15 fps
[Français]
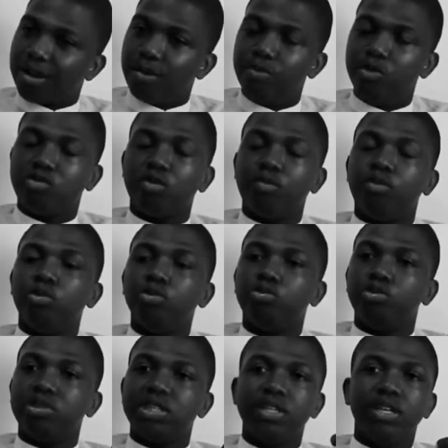la com de son
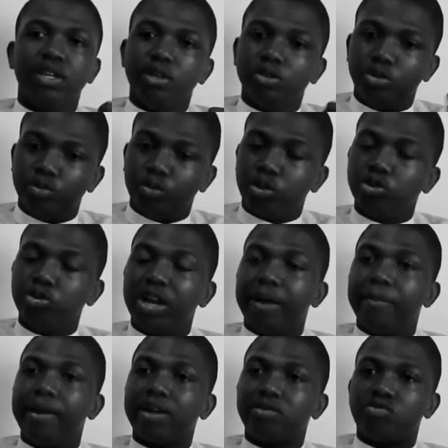produit, du produit de
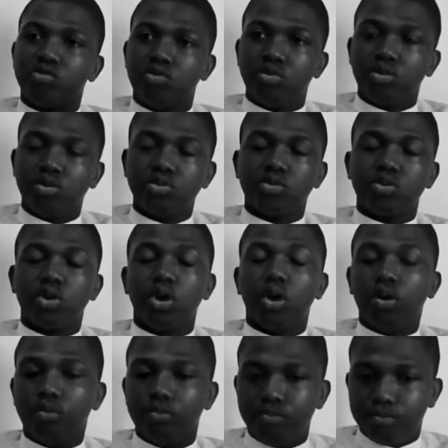la marque sur
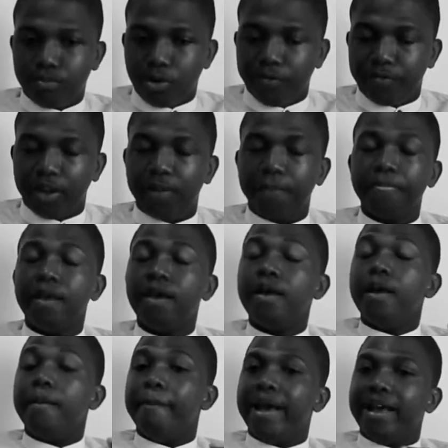son profil.
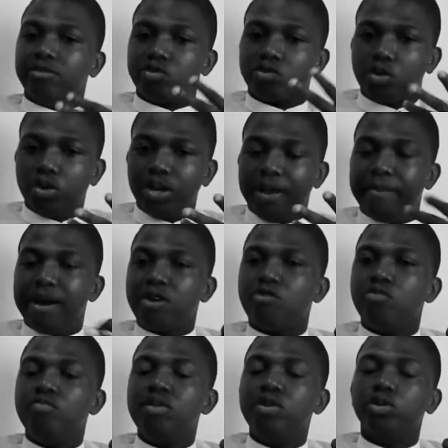Mais ce que les
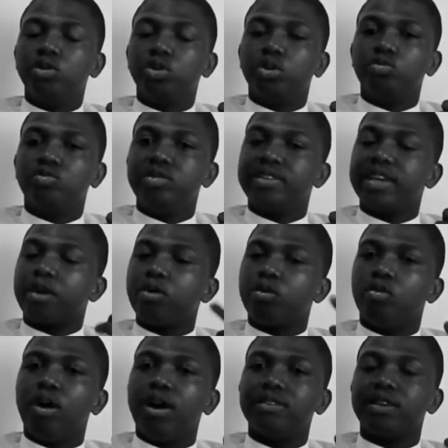marques oublient aujourd'hui, c'est que
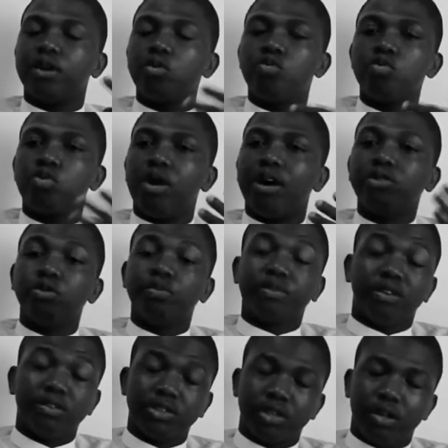quoi C'est un couteau à double
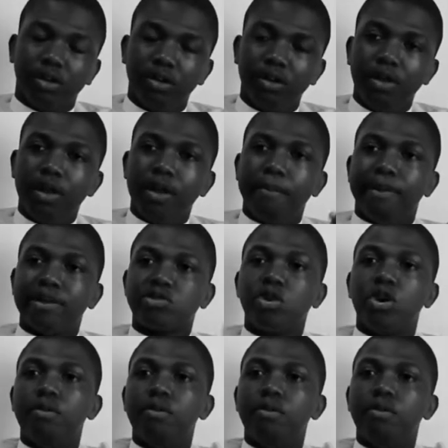tranchant. Parce